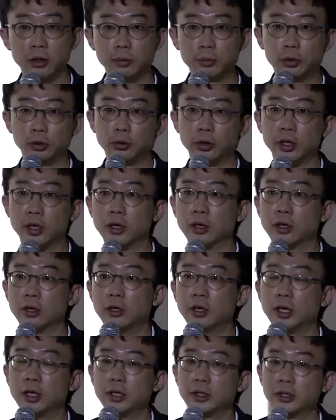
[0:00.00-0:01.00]
뭐 월급 주고 이런
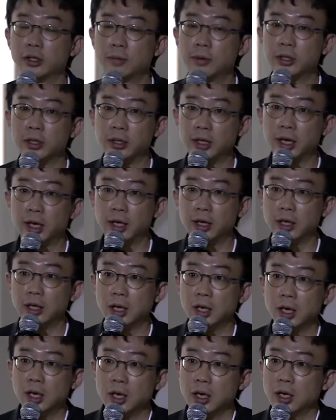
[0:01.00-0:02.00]
거 하는 서비스인데
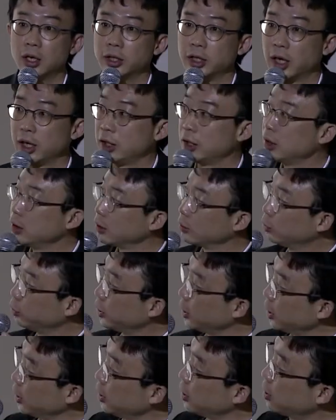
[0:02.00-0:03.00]
제가 이르,
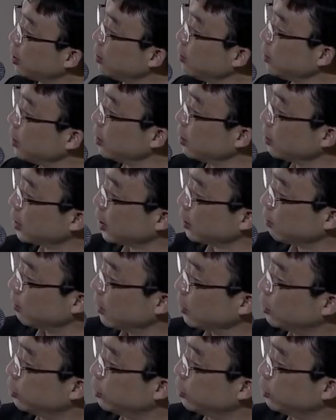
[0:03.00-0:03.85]
굳이 이 서, 그러니까